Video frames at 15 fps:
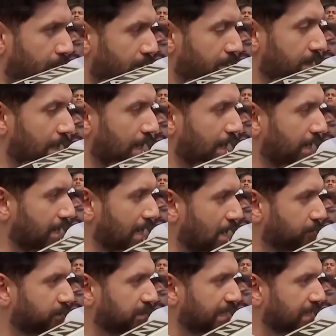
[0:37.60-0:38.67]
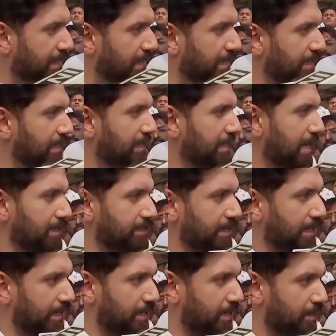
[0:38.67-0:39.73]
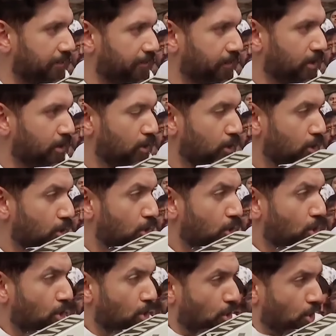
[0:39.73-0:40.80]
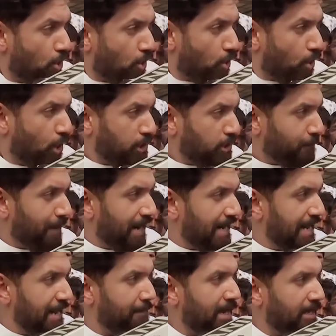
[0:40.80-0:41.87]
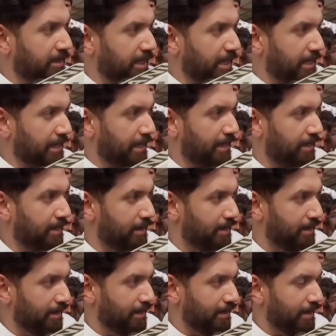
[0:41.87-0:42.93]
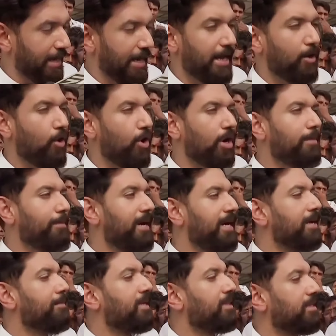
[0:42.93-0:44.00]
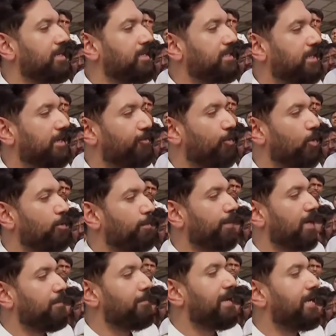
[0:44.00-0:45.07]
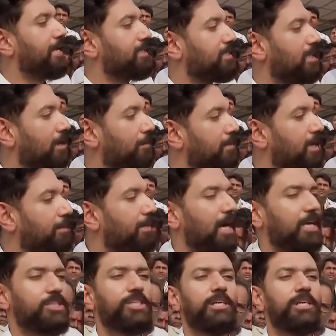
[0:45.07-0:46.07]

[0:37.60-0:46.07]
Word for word: घर आपसे नहीं लिया जाएगा उस बड़े मंत्री ने एक और बड़े मंत्री से फोन पर मेरे सामने बातचीत